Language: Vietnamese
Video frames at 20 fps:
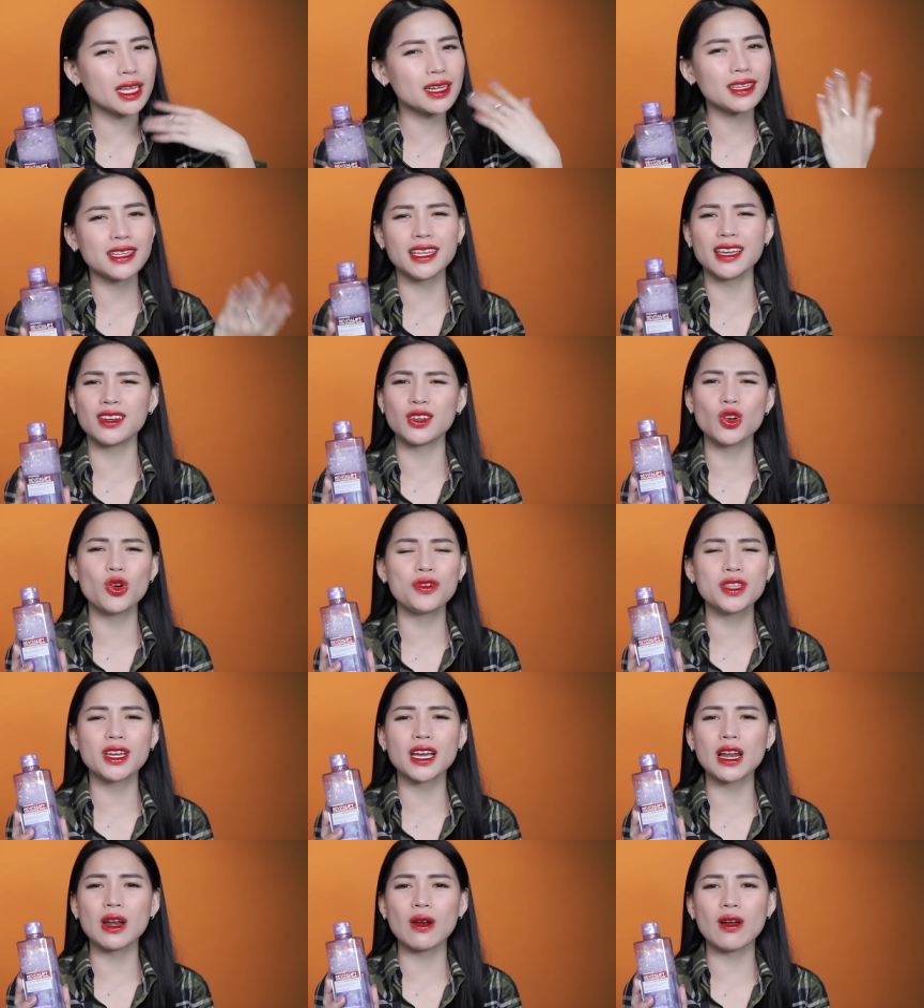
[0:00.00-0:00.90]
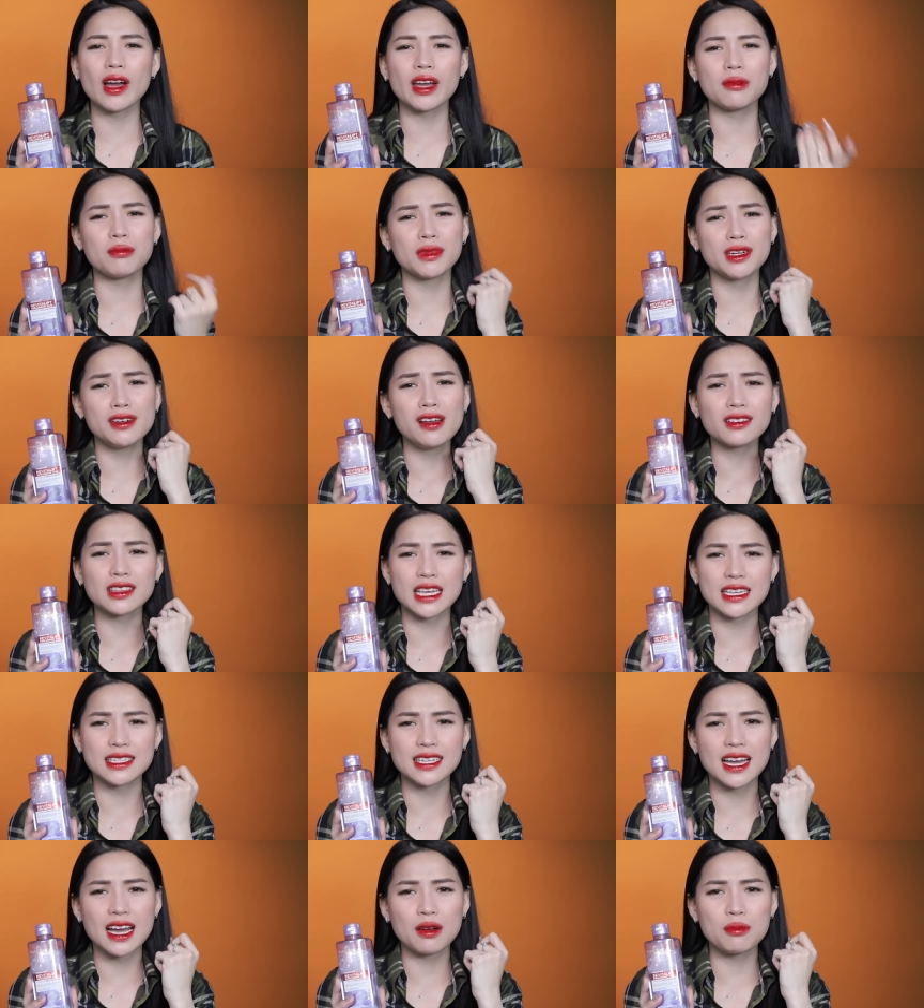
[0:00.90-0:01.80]
Tất nhiên đối với những cái loại nước
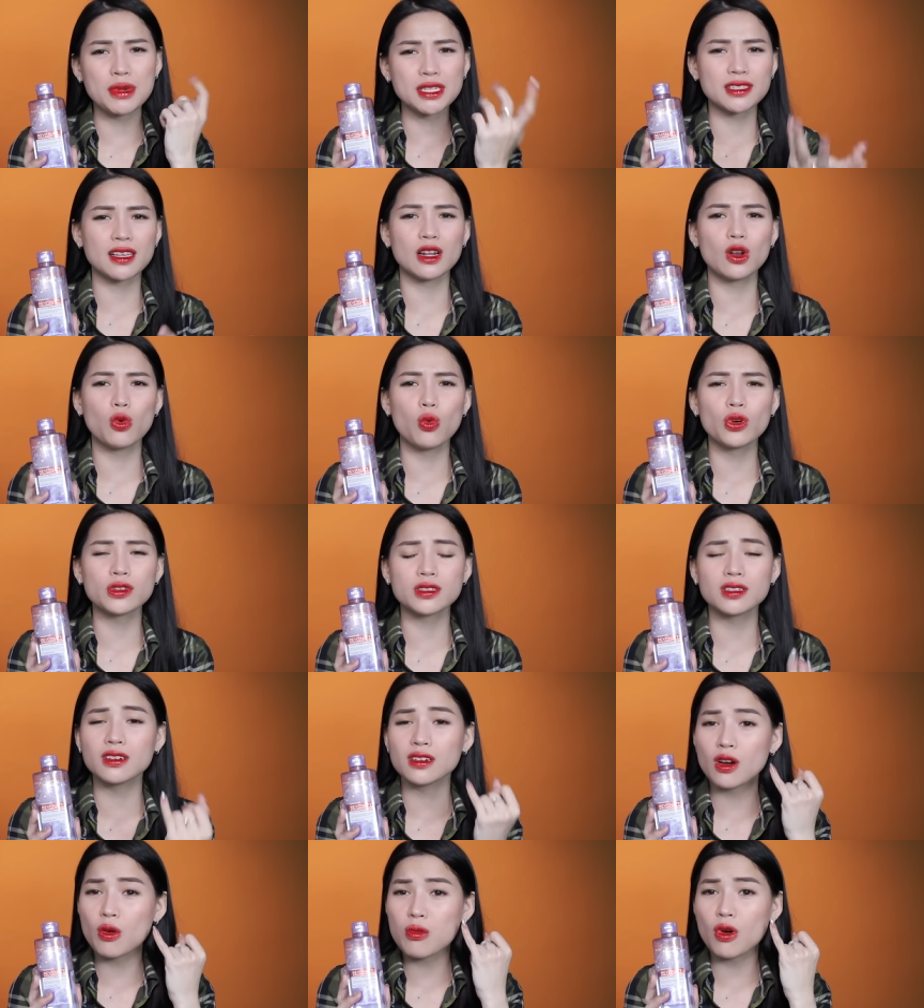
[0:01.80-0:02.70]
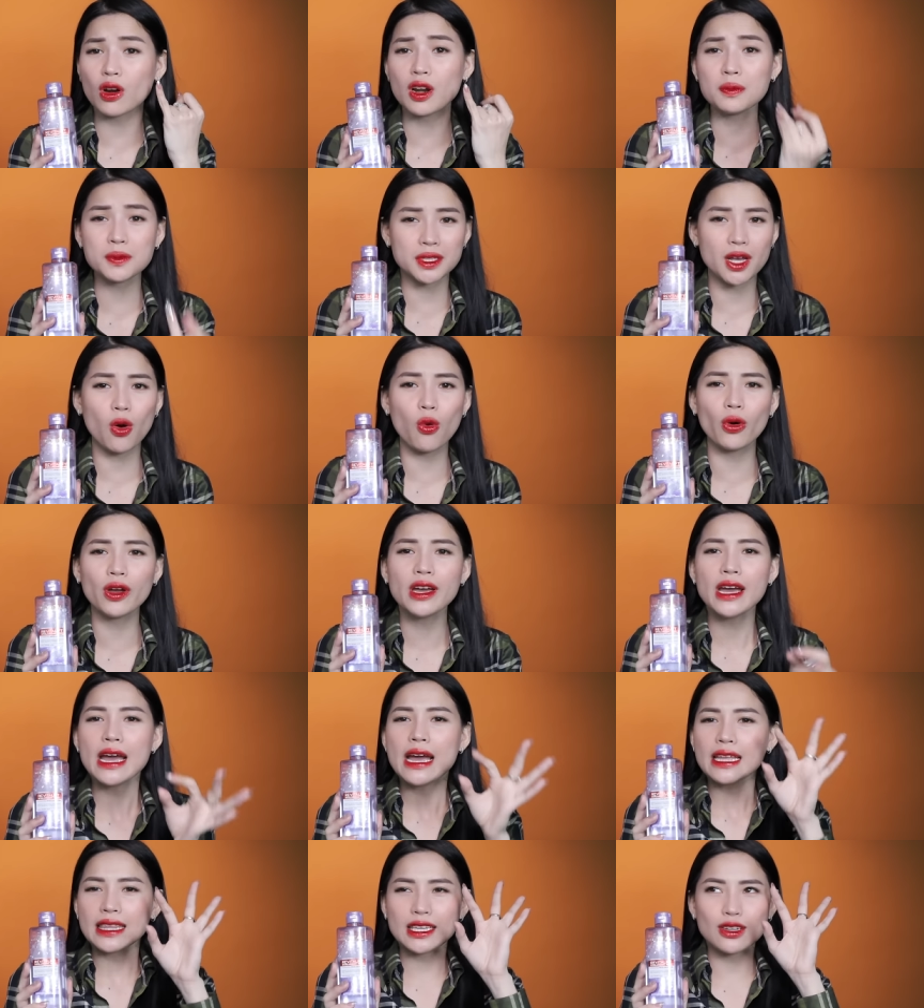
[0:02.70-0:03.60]
tẩy trang micellar water không có lớp dầu ấy
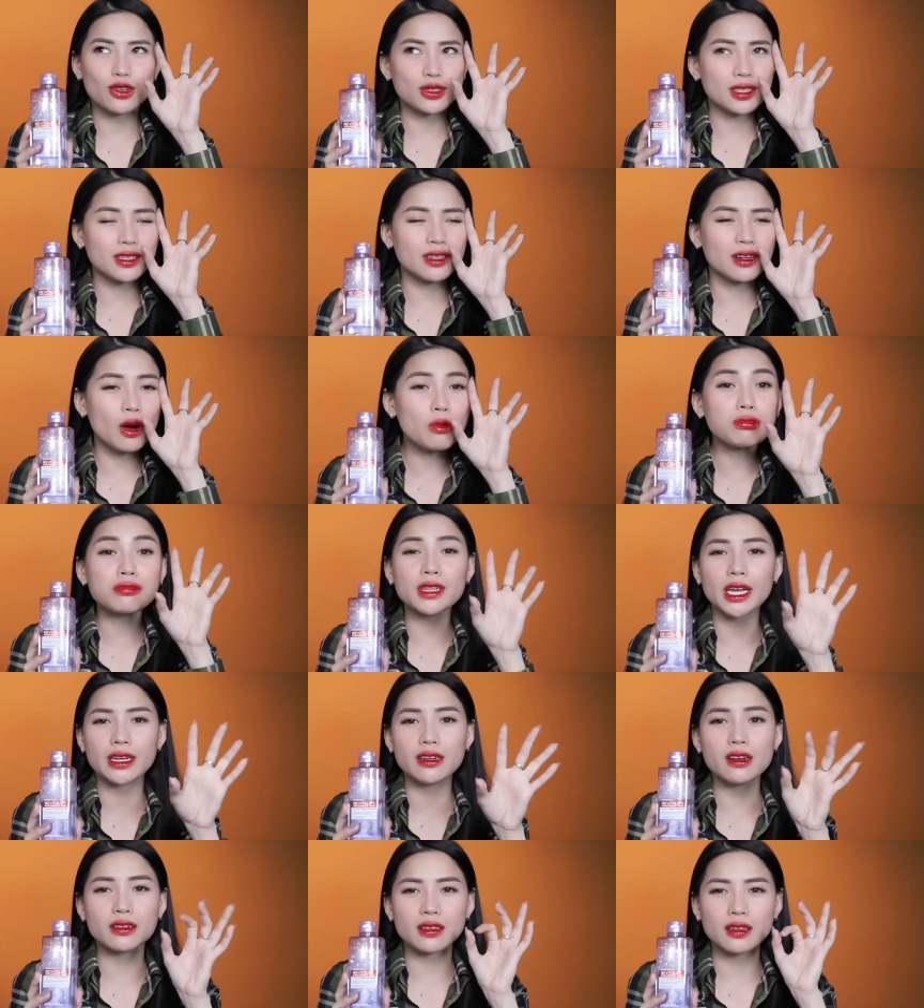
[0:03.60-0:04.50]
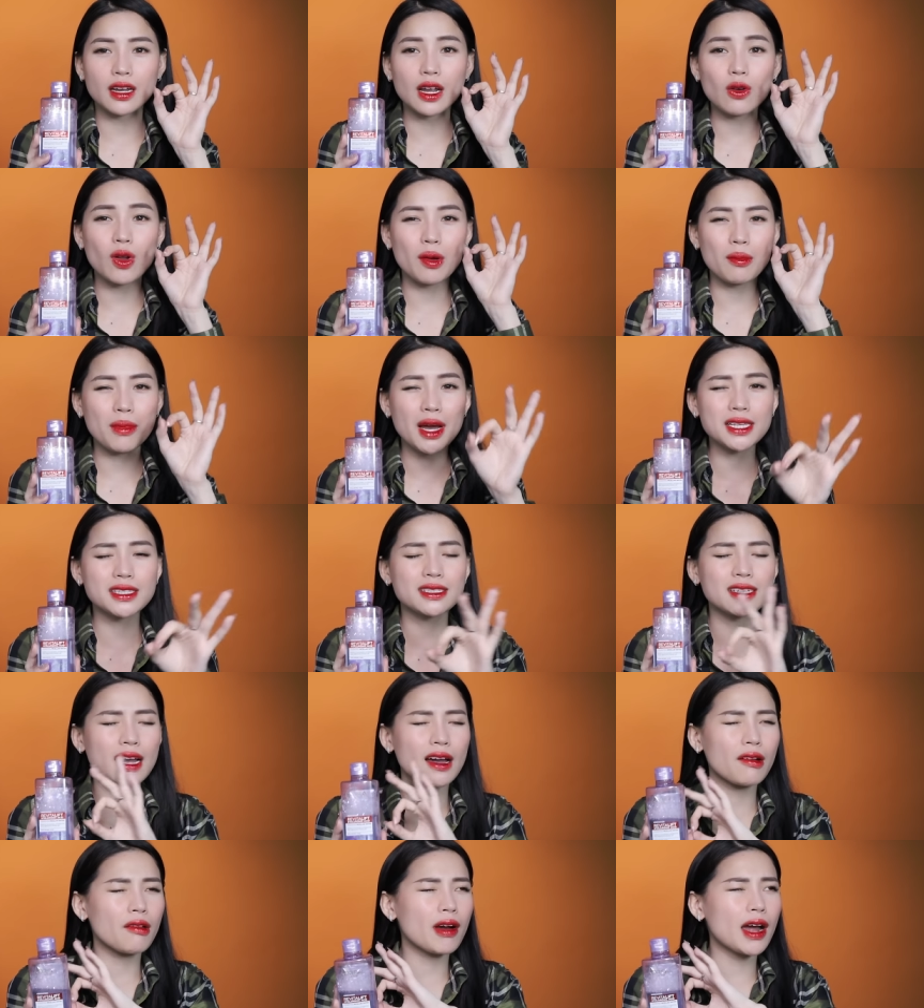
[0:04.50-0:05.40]
thì nó sẽ không tẩy được những cái loại
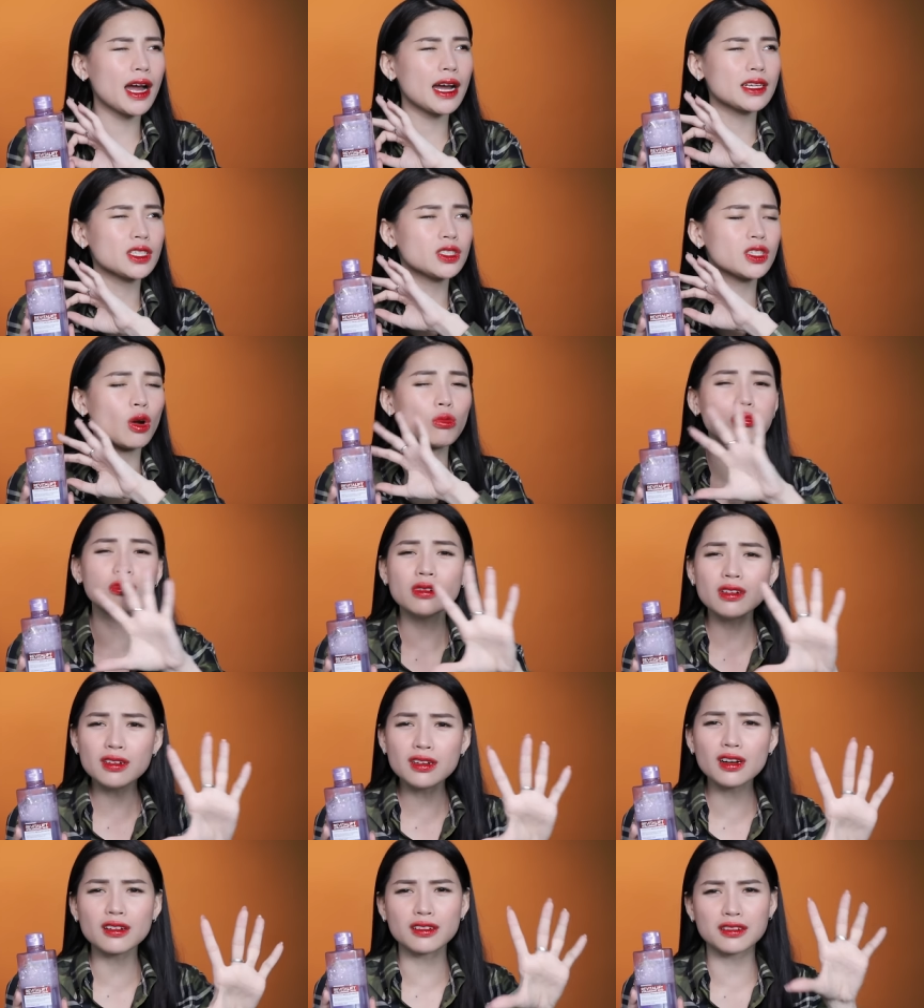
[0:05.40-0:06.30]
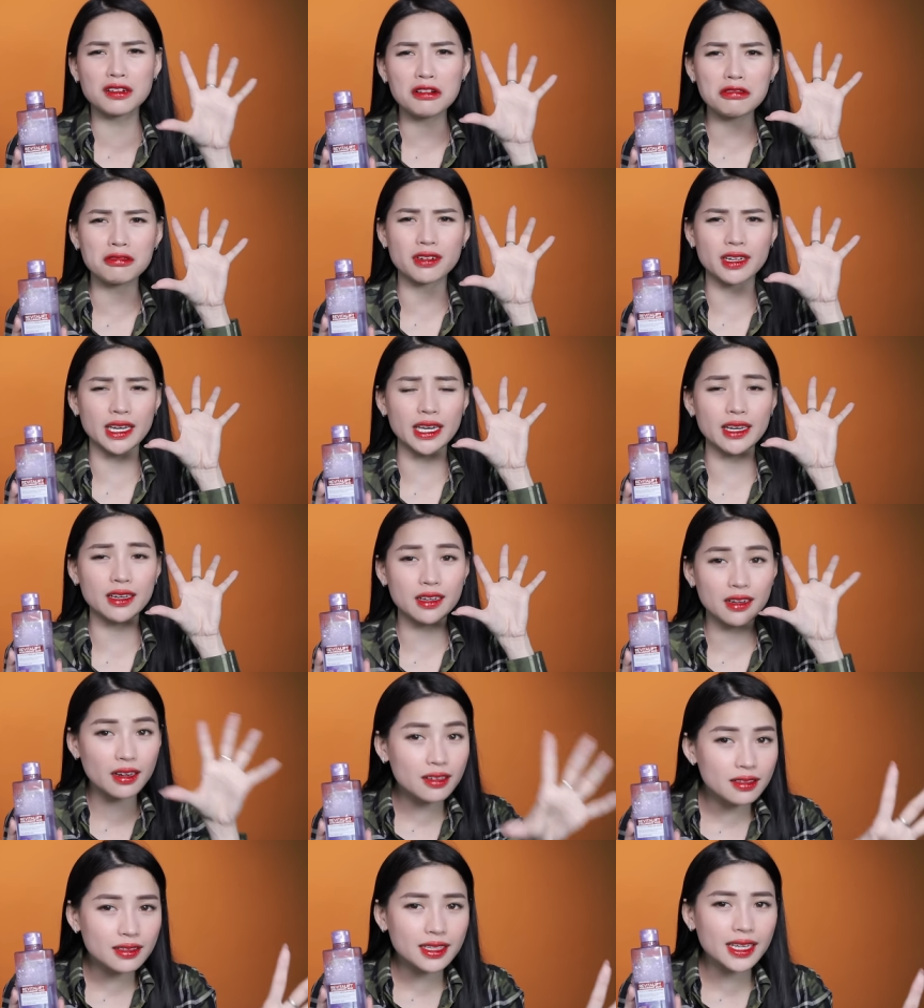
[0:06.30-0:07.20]
mascara chống nước cực kỳ
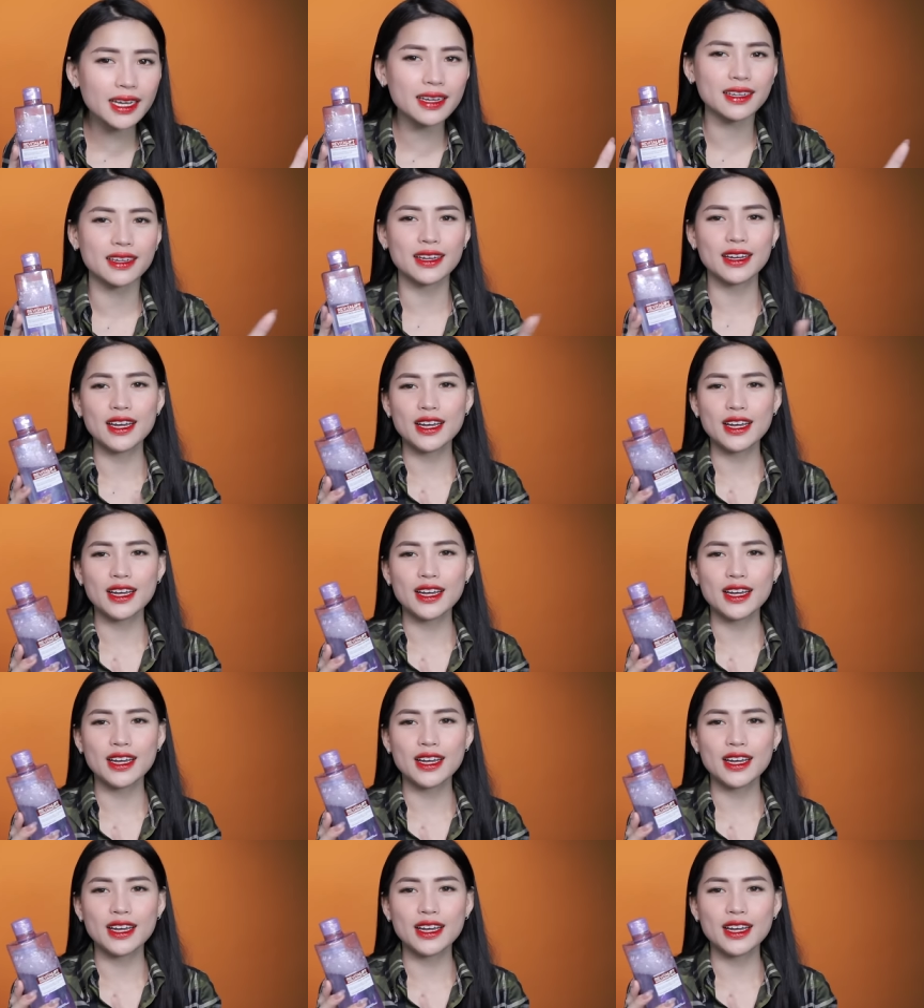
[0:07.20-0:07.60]
cứng nha.